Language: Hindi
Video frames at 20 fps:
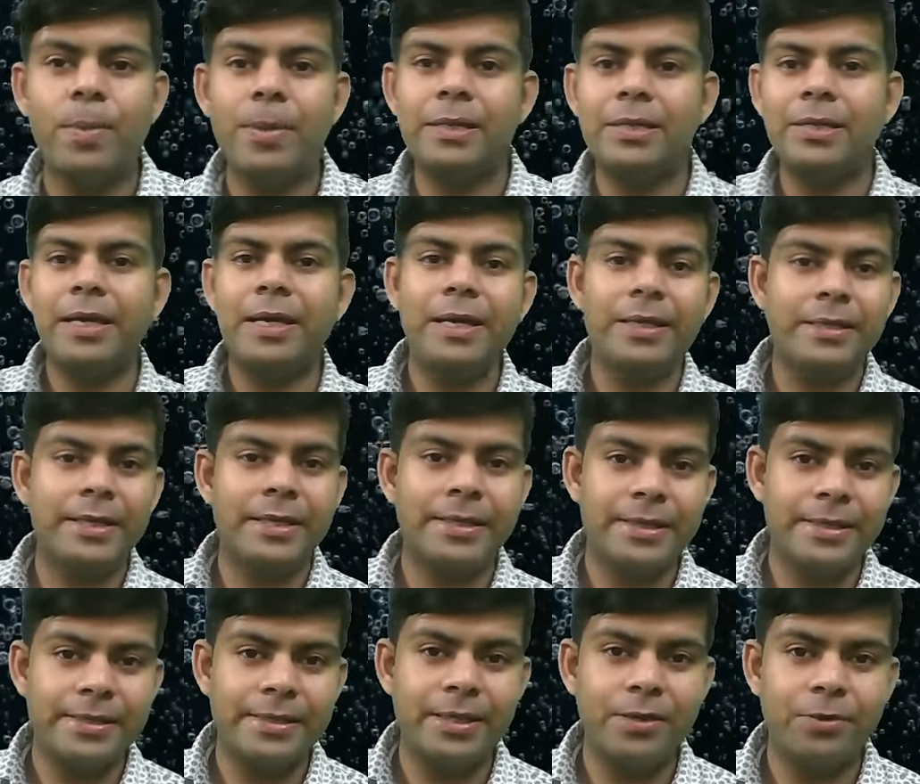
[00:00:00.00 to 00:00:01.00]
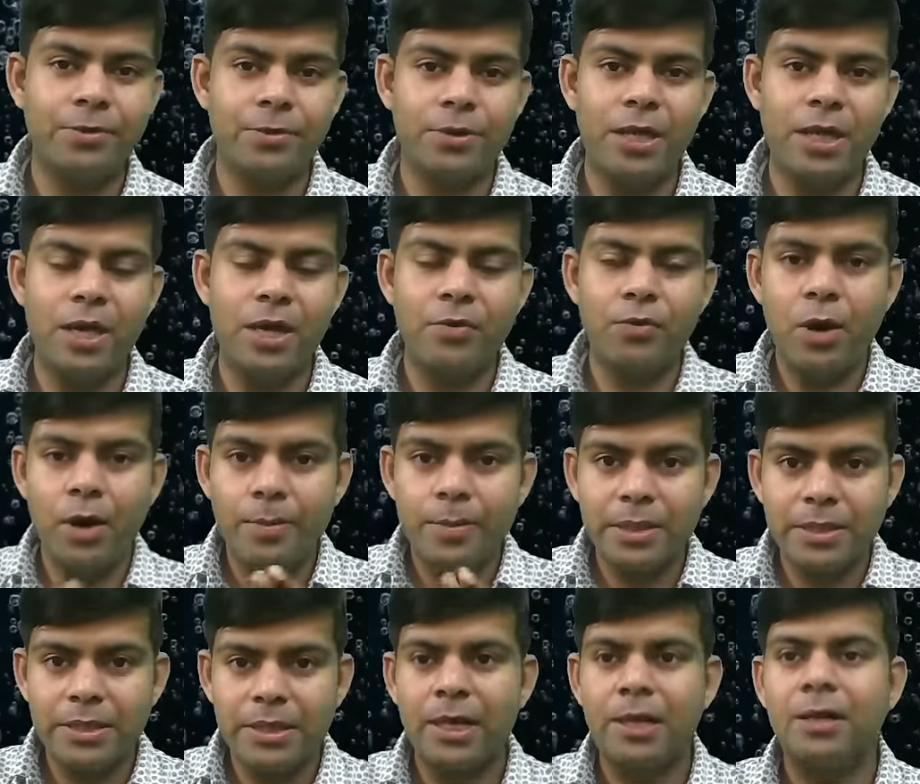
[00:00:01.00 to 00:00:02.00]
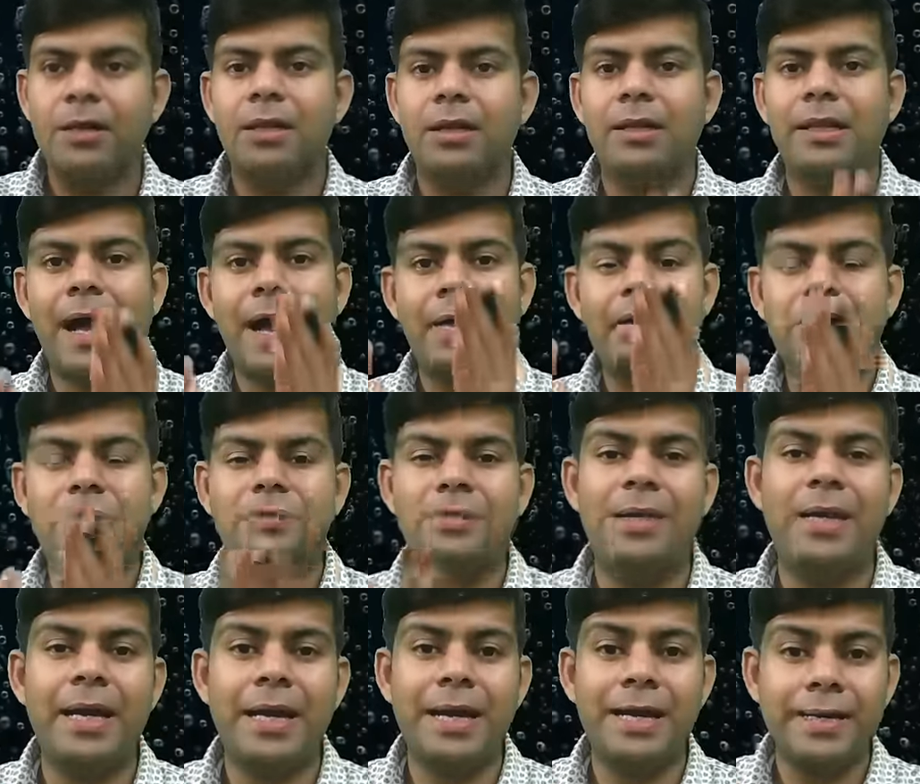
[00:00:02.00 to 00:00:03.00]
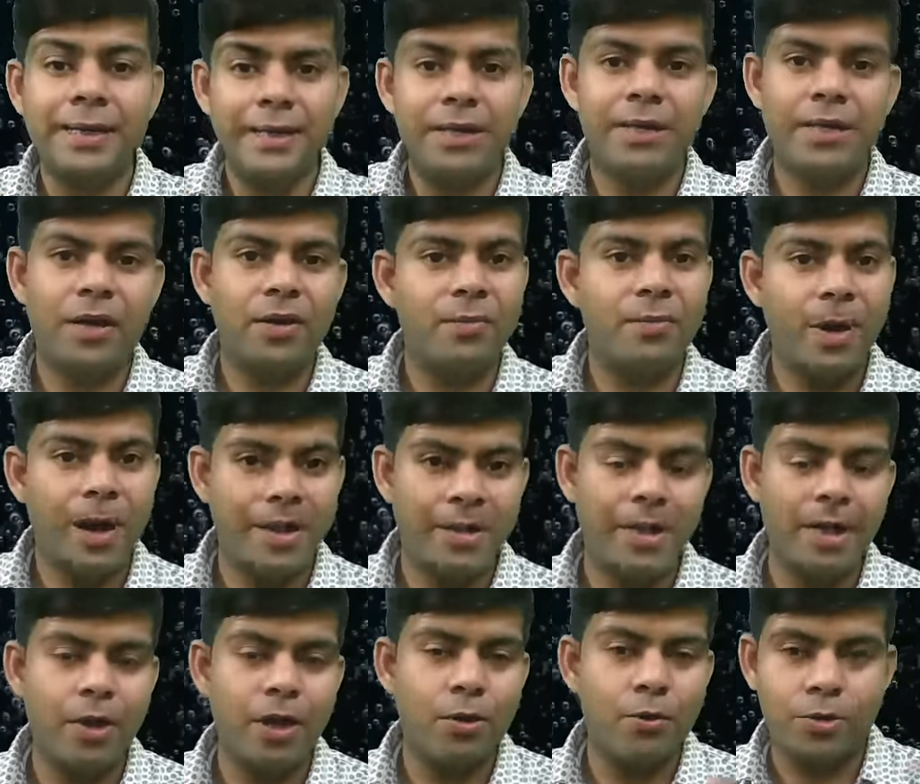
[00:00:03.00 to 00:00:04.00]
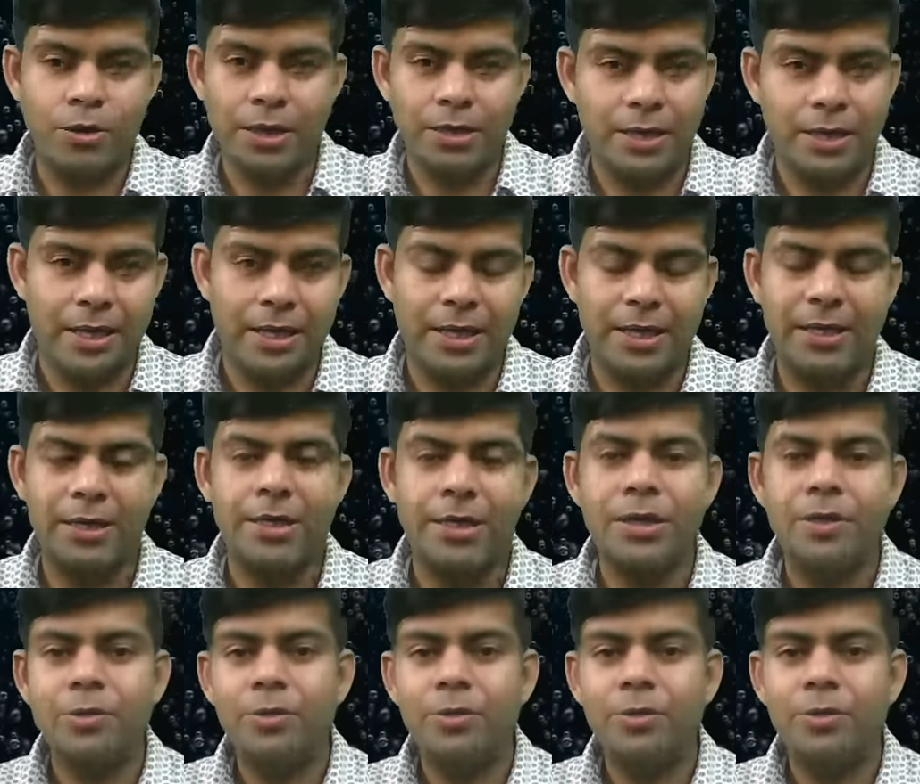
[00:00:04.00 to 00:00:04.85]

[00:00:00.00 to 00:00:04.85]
बबल्स की एक टेंडेंसी होती है कि वो हमेशा लास्ट में या एंड की तरफ भागने की कोशिश करेंगे